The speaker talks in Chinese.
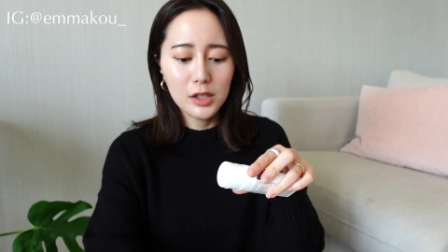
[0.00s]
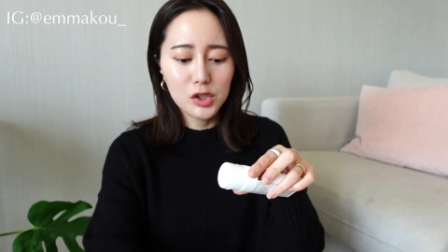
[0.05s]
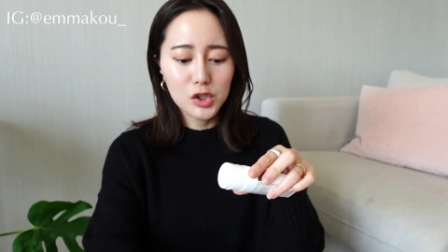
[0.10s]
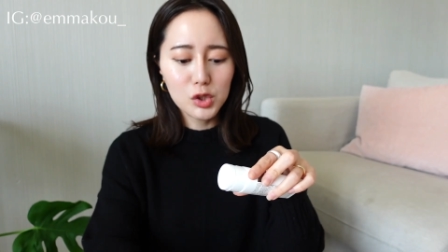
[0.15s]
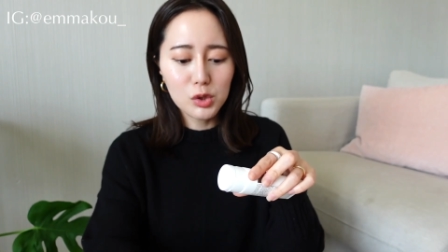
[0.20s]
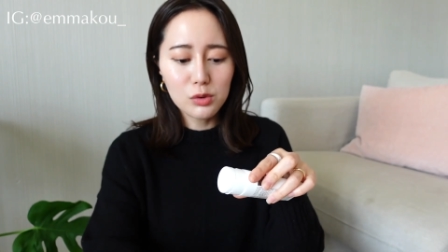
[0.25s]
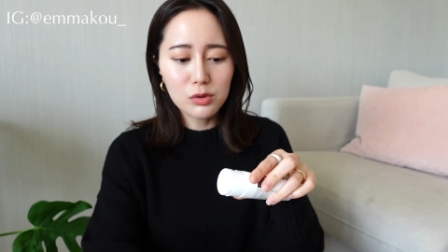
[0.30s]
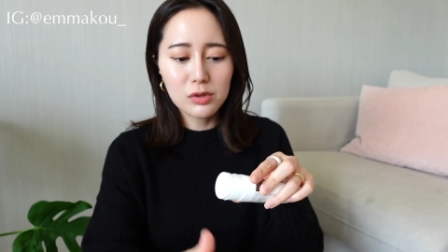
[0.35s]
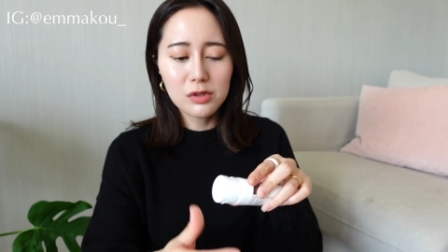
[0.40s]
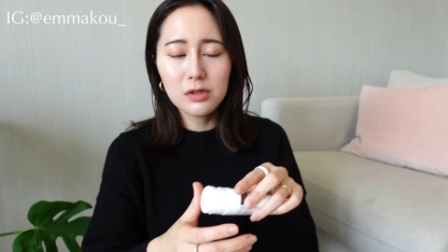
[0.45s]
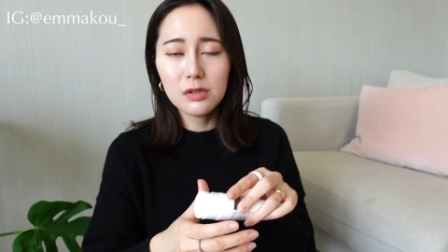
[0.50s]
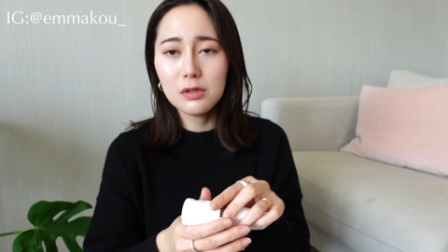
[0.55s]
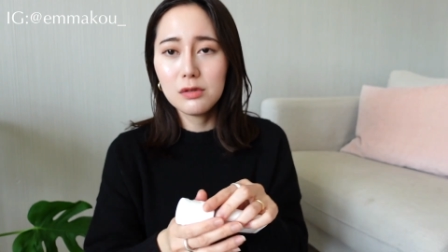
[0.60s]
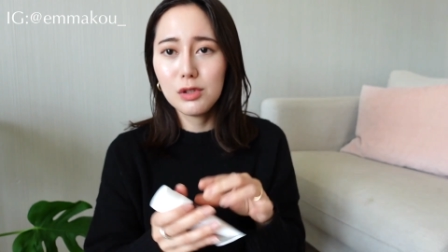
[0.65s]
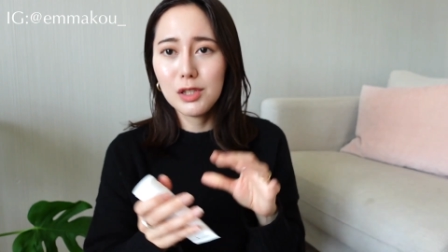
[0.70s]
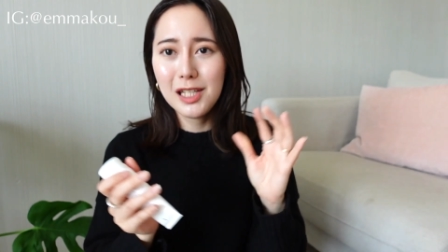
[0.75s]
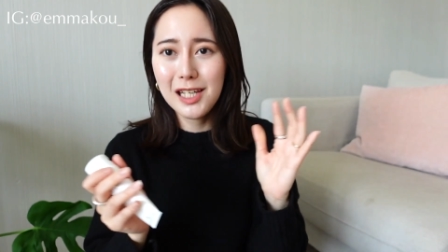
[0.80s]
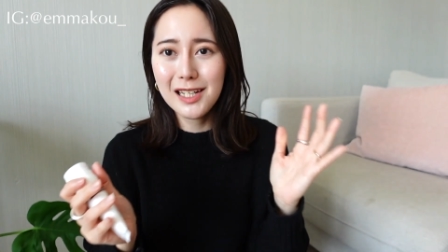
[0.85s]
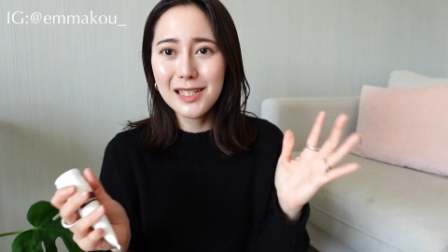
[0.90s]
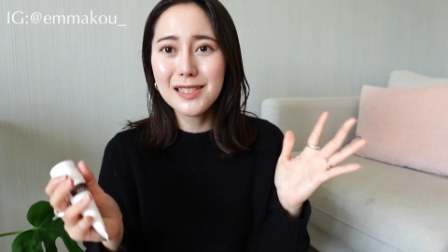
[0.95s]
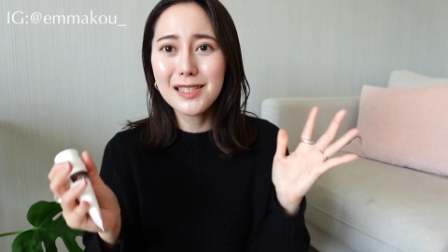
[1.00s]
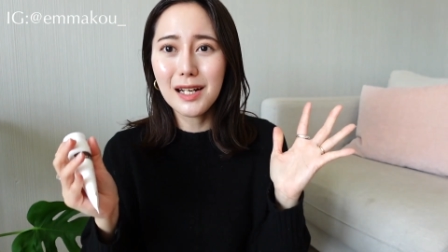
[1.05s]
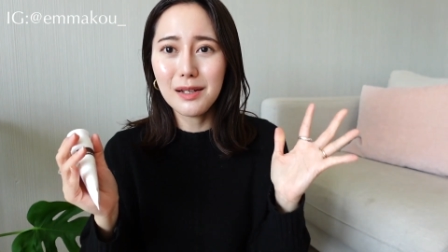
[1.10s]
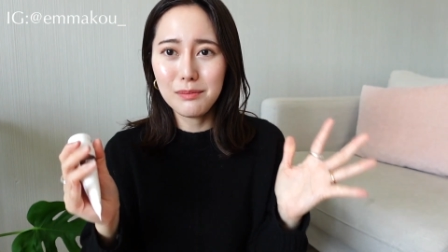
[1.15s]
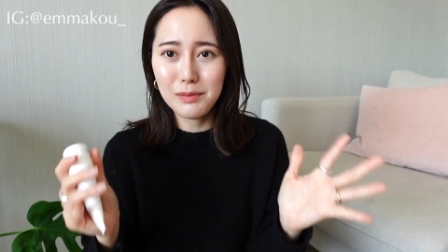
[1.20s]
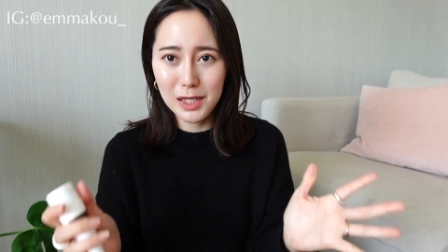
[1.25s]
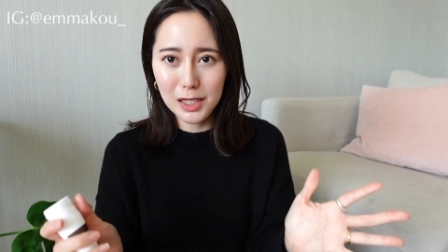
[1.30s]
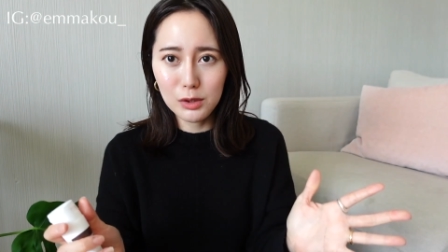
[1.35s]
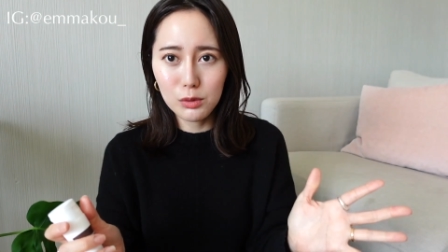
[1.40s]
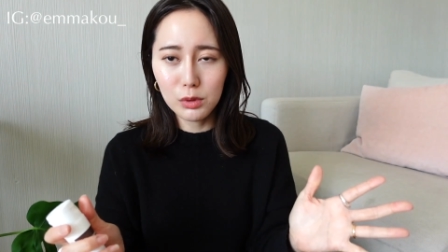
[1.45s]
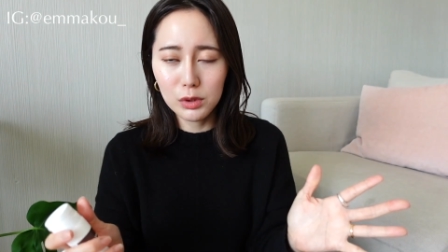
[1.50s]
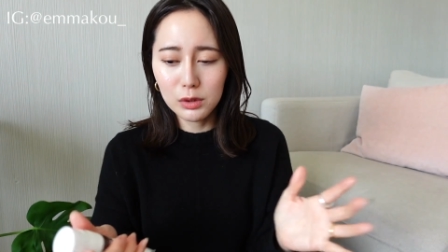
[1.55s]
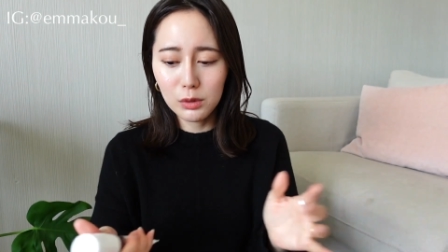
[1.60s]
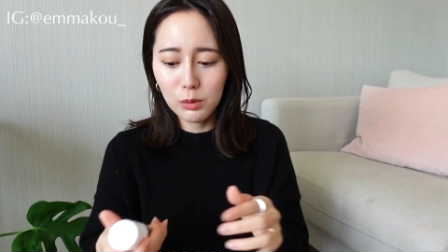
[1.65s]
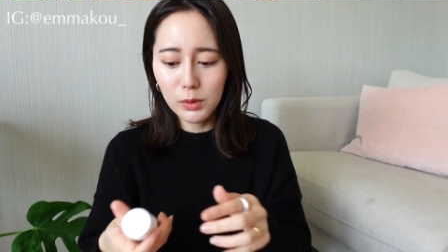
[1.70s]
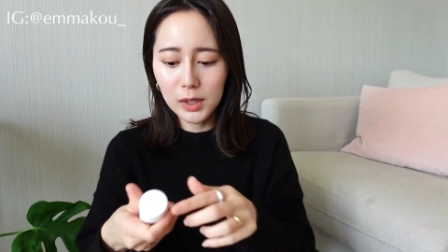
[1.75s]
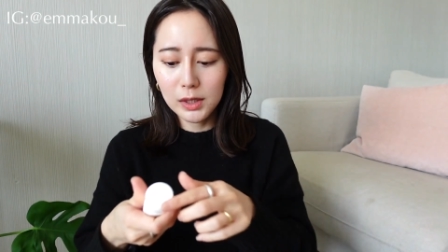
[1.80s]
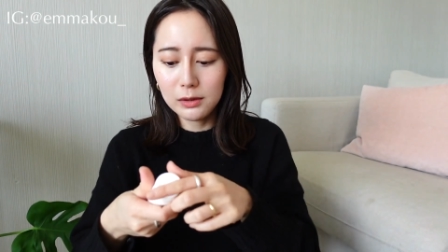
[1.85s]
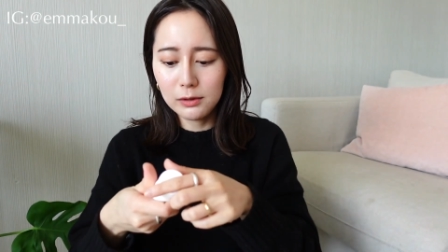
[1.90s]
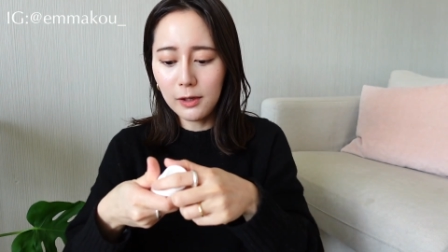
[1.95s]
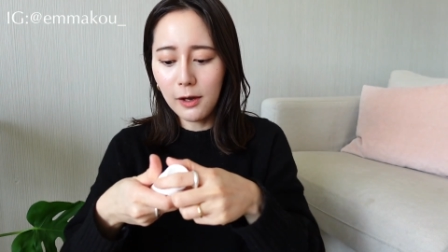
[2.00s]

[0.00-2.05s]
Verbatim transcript: 就是天然玫瑰的味